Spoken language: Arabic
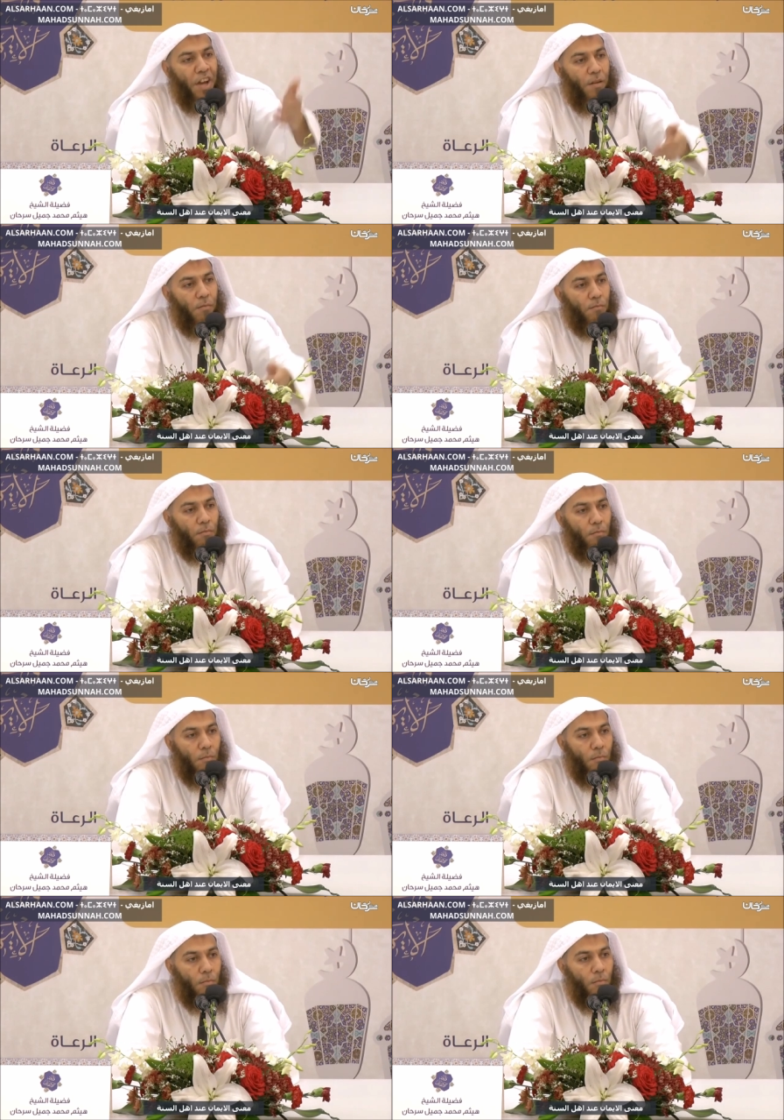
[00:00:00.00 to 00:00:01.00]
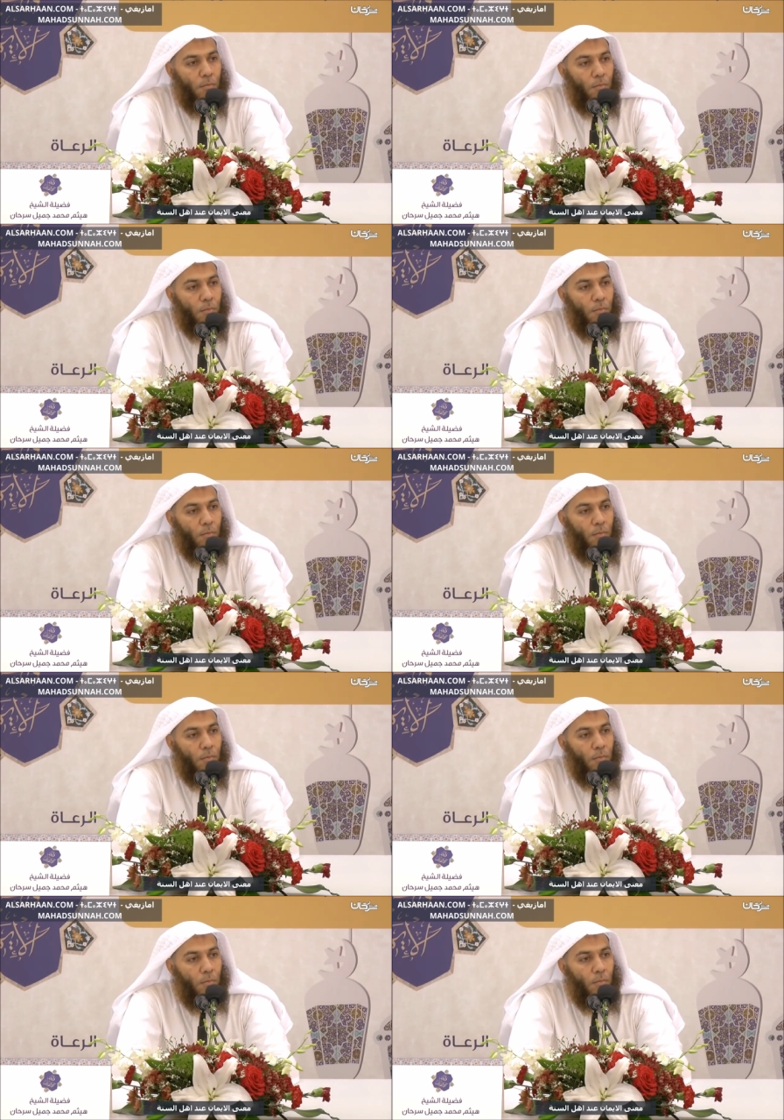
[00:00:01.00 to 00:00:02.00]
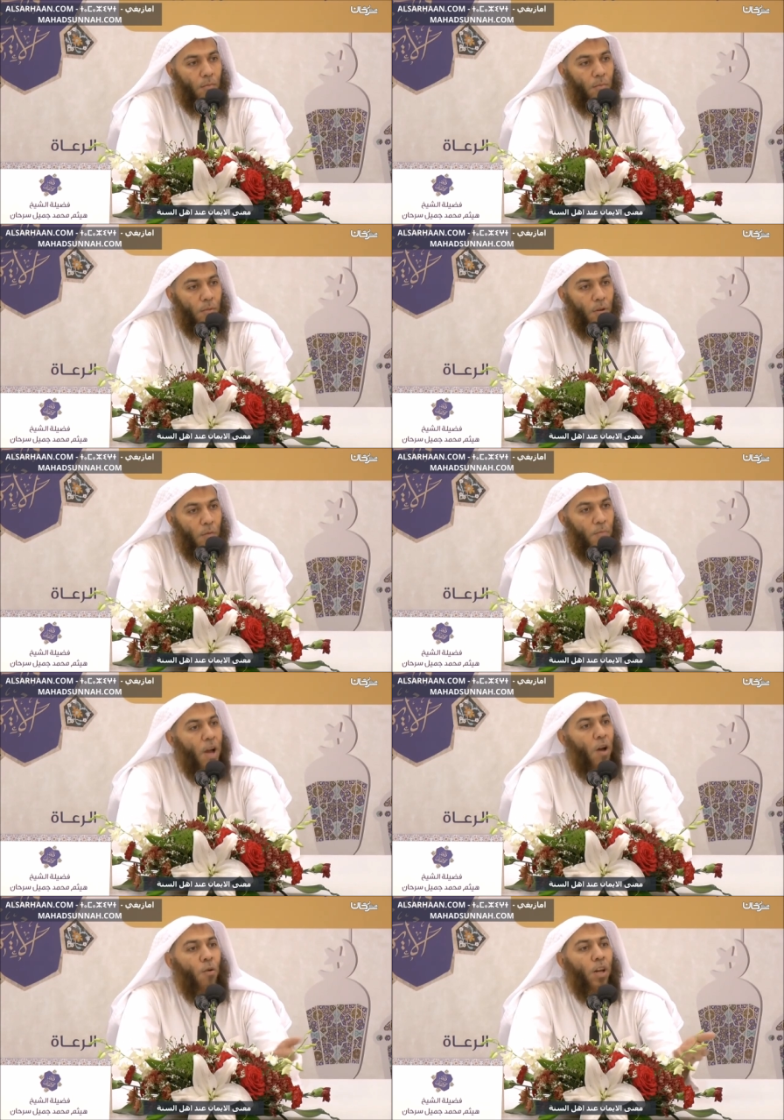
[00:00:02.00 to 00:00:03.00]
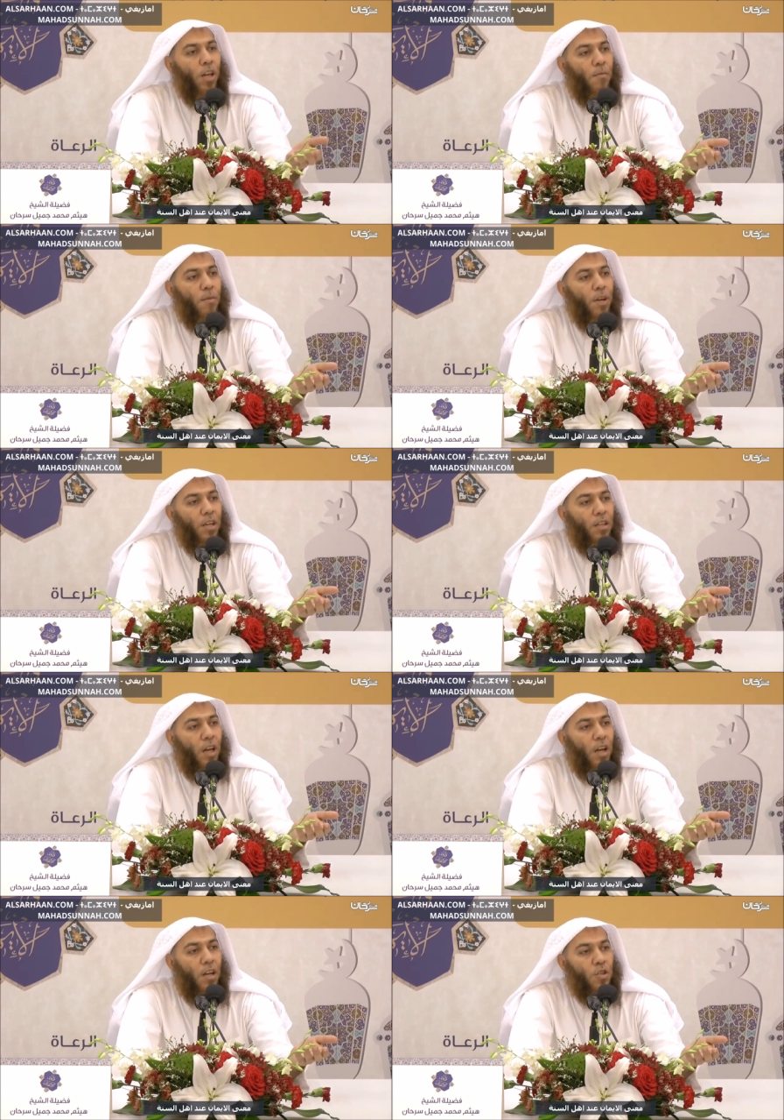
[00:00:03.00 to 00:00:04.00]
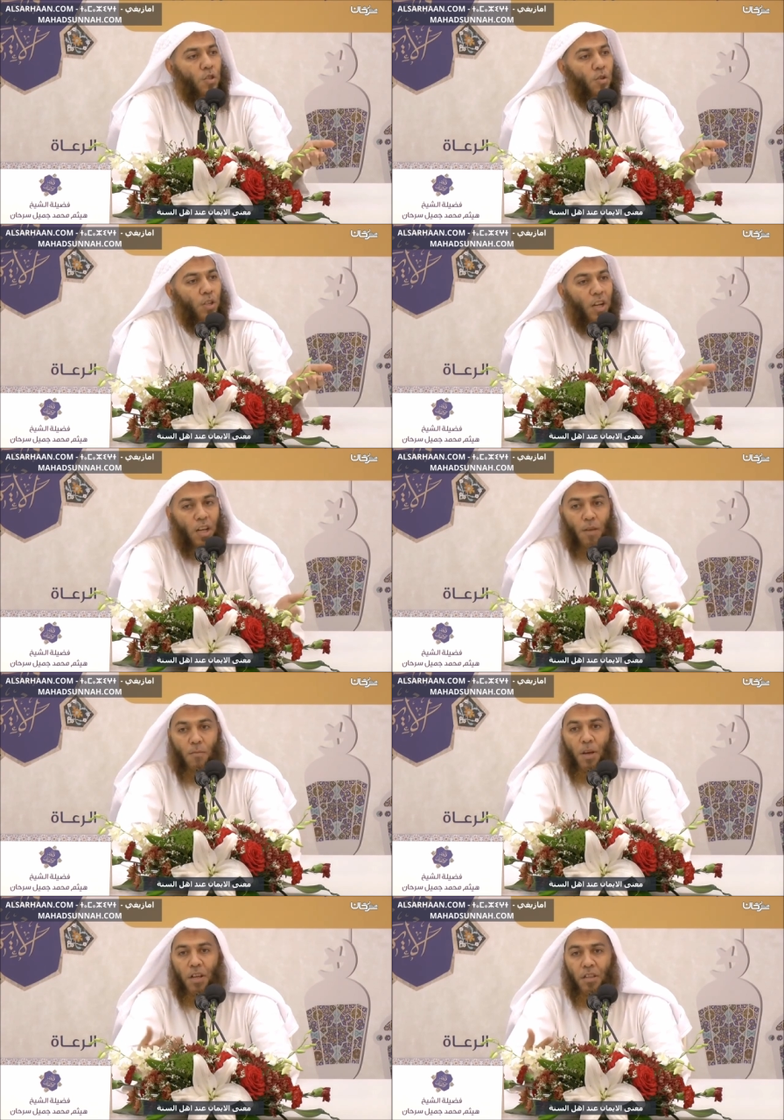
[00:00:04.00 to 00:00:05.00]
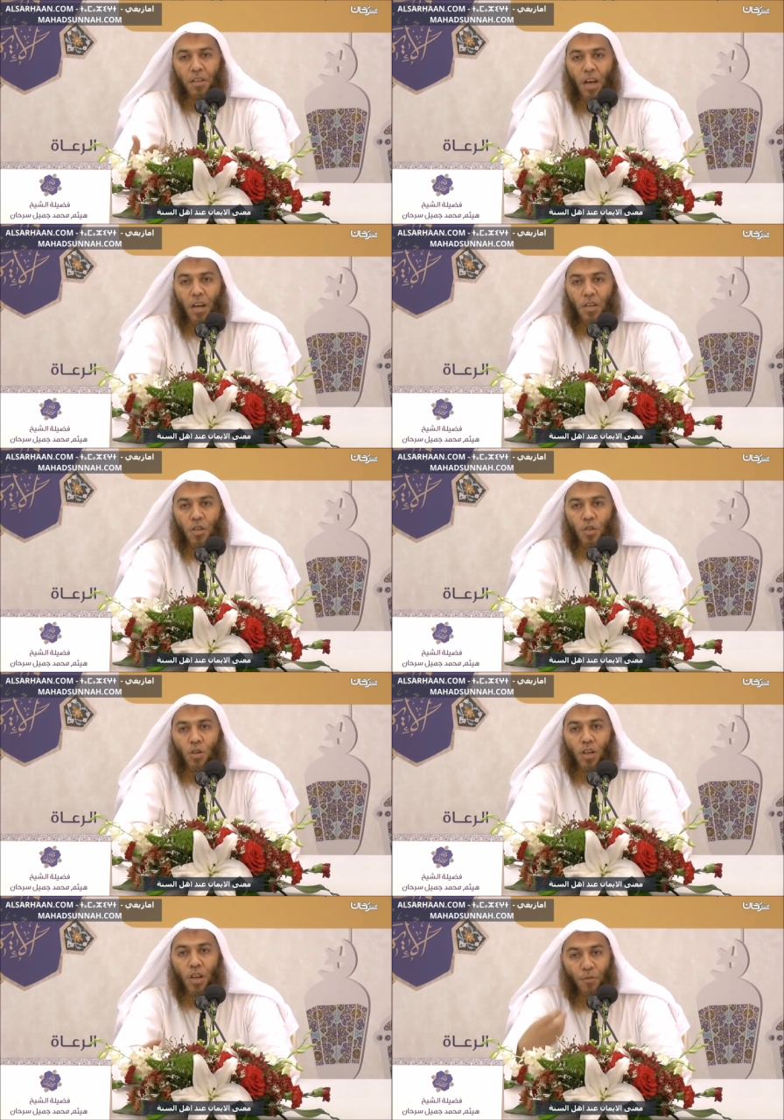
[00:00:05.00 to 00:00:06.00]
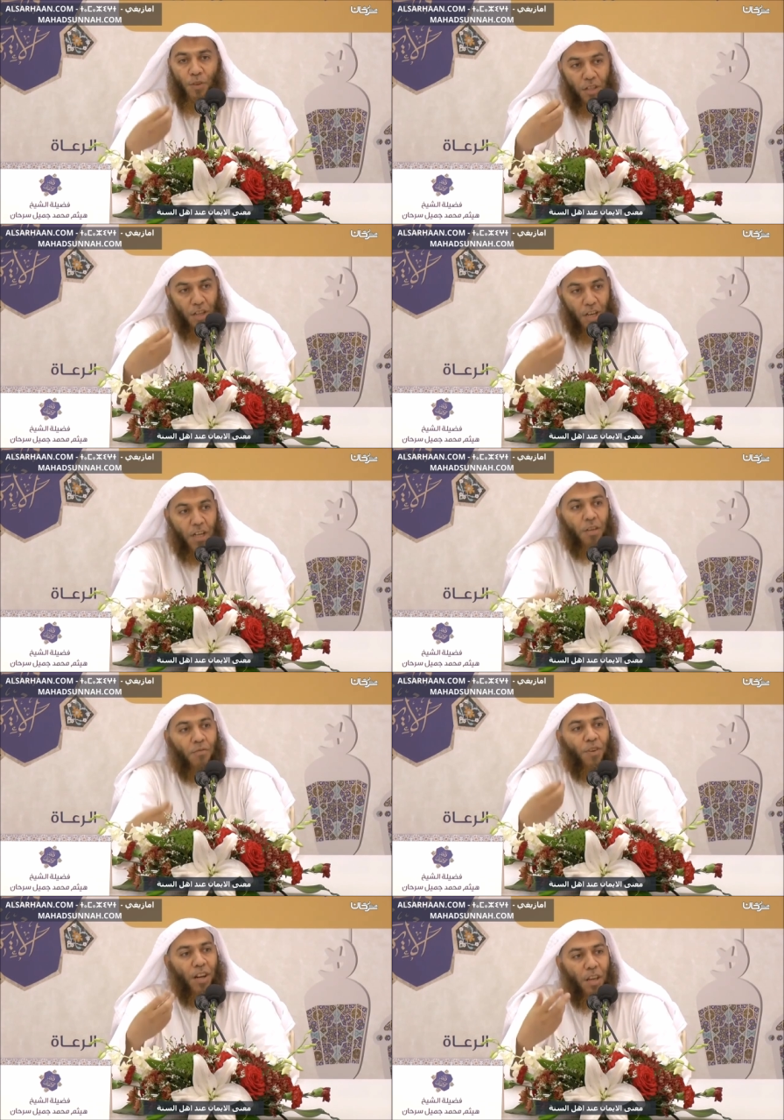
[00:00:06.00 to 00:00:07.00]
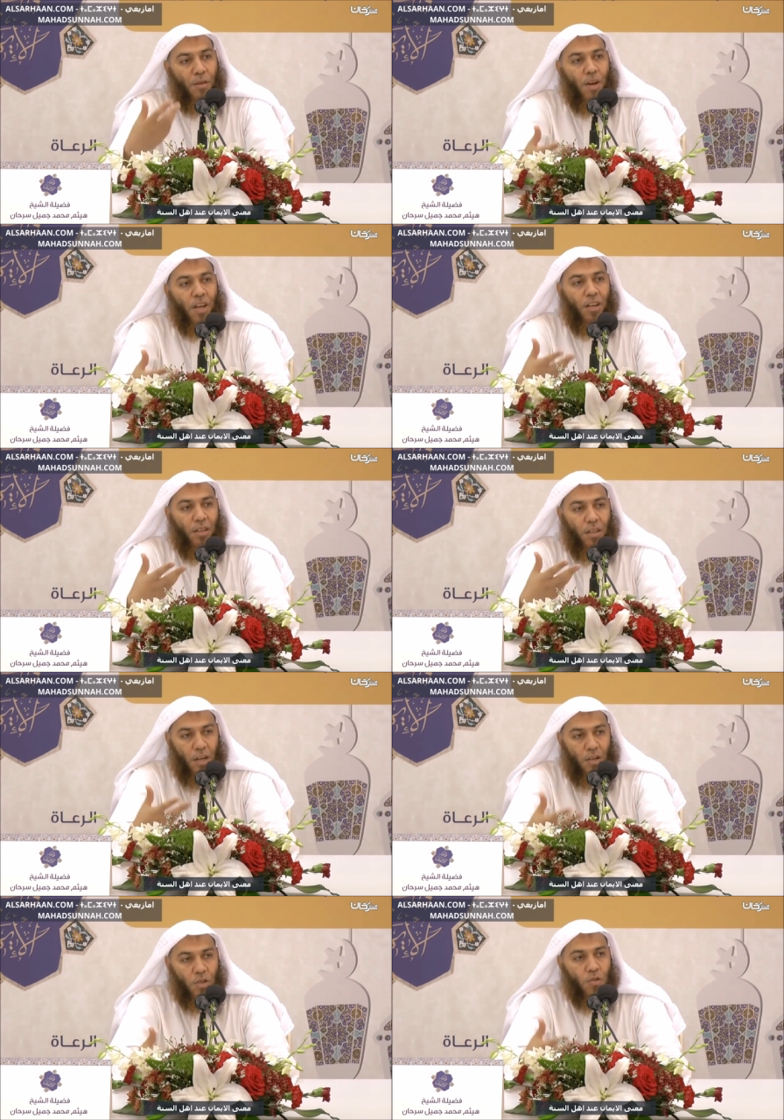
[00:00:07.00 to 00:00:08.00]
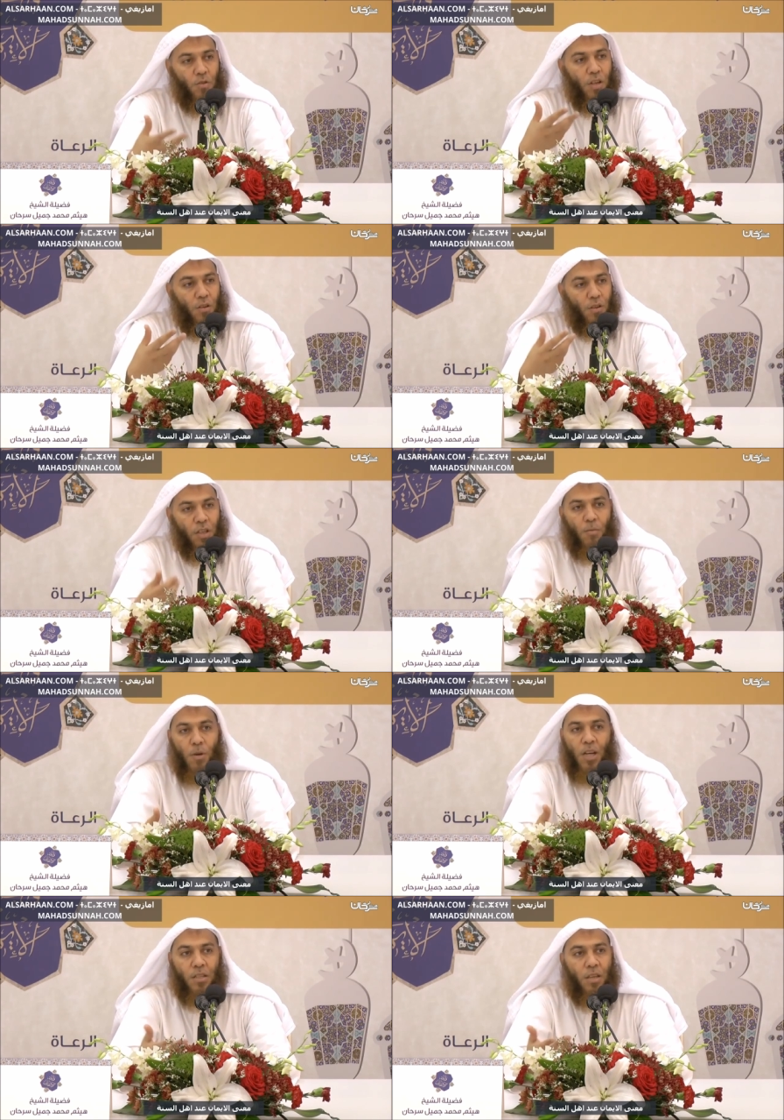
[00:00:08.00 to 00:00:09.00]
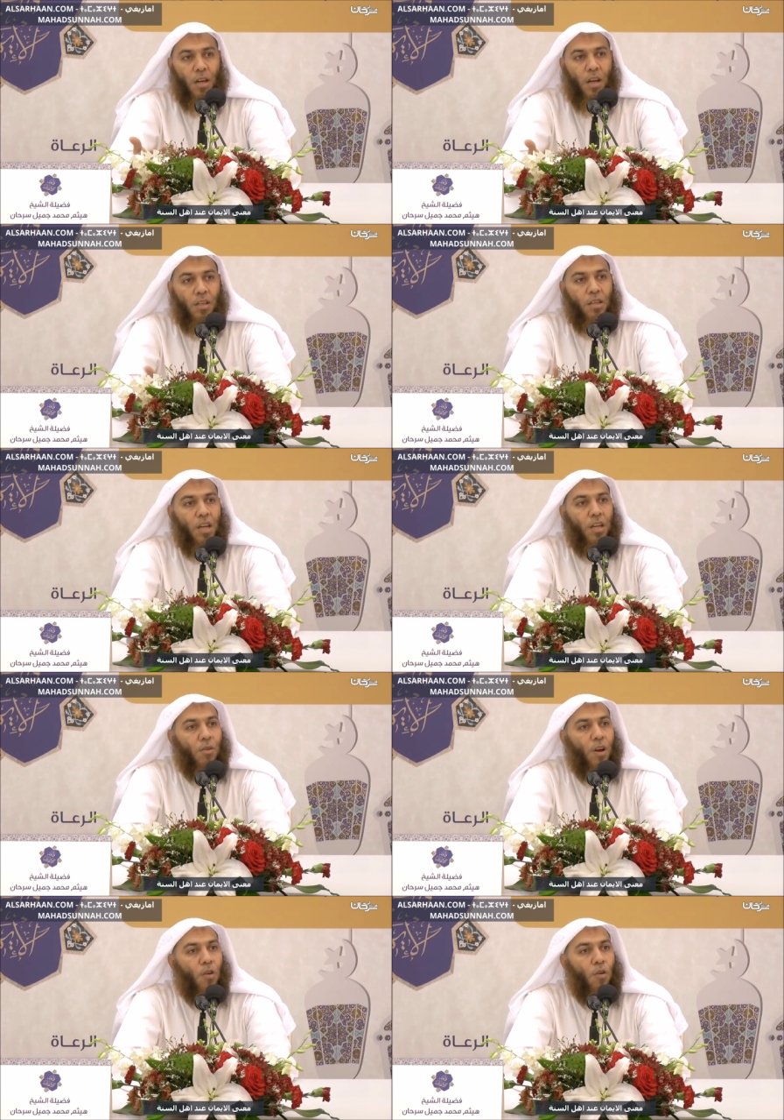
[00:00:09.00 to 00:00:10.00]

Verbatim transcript: لا تقصد كرانيا أرستنيت ما قال الأركان الإيمان تعرف الإيمان إن كور تسنخ هو أنا غيكاد أنا كاذوليك فا